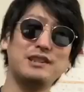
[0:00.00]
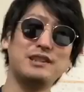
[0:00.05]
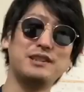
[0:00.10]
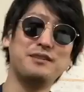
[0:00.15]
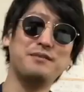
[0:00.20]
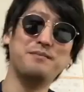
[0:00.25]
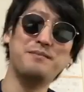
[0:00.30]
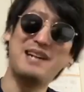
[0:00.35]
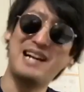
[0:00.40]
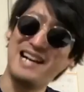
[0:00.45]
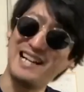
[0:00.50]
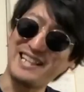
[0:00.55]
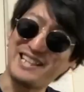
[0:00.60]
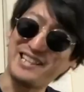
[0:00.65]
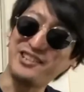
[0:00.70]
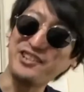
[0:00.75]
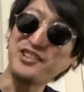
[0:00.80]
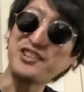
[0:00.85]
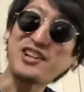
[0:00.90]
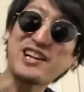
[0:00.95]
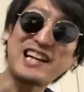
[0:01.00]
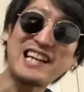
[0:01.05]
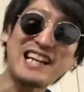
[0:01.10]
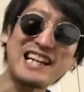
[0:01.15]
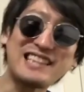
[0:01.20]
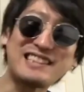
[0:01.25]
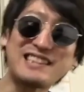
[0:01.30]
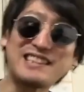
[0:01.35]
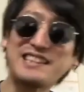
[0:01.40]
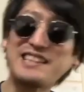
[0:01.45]
まあひどいか
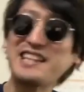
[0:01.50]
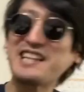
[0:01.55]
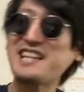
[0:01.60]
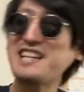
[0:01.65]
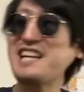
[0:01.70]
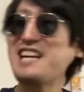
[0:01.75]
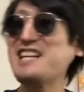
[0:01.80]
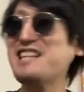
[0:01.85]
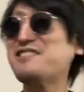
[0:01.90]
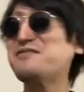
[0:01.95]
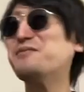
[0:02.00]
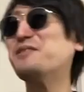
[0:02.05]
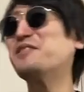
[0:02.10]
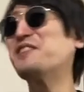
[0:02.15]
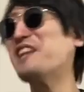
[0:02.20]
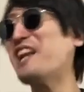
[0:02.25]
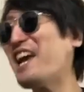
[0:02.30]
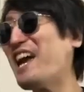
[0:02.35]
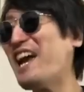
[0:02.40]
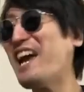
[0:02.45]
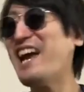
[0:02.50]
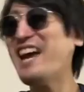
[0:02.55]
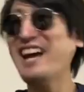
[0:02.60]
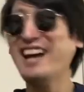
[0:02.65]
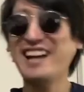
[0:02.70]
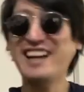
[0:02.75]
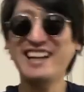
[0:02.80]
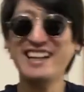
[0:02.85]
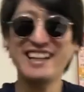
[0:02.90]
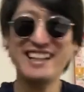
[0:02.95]
ないさんできないですもん
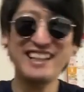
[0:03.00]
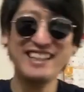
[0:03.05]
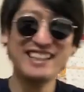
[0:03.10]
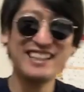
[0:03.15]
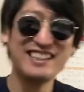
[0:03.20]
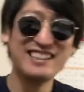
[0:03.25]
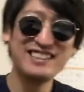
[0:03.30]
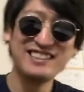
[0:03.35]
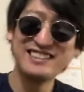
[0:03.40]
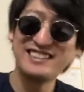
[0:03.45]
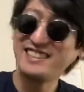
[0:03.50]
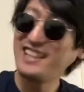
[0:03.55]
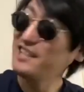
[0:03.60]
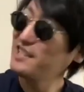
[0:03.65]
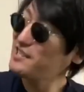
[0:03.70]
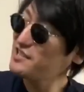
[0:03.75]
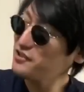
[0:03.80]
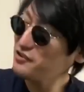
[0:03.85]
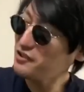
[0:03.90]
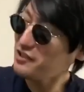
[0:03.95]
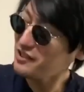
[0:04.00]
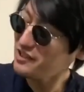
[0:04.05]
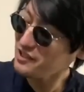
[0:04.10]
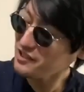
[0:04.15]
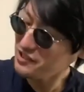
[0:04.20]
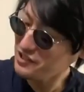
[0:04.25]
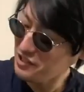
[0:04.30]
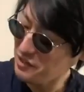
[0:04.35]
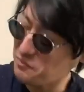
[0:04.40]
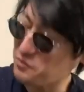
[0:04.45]
ね。政治の
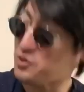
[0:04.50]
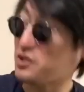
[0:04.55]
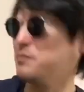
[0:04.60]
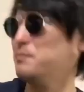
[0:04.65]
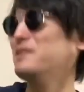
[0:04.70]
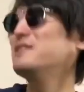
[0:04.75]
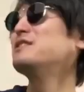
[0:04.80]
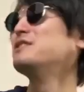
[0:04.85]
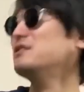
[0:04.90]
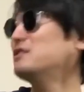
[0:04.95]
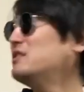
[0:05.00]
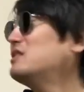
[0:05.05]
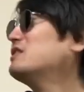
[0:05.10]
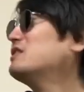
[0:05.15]
話でもします